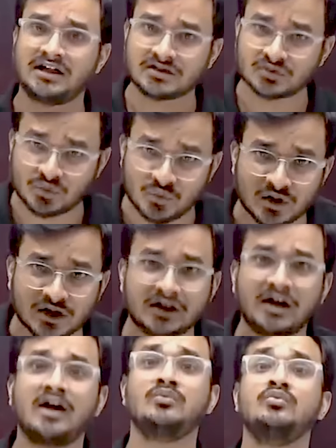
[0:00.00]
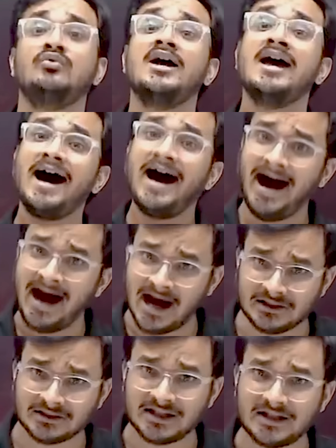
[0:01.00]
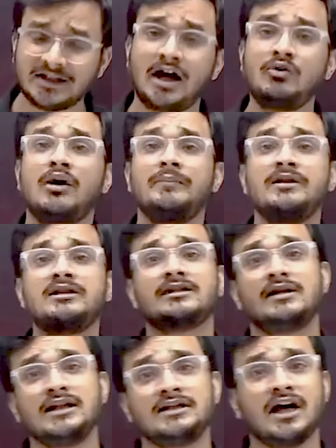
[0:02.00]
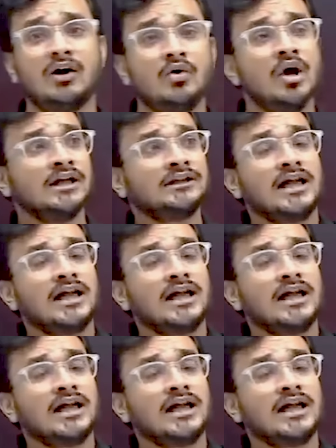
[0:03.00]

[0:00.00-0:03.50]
देना शुरू कर रहा हूं आज दे रहा हूं अभी समझ जाओ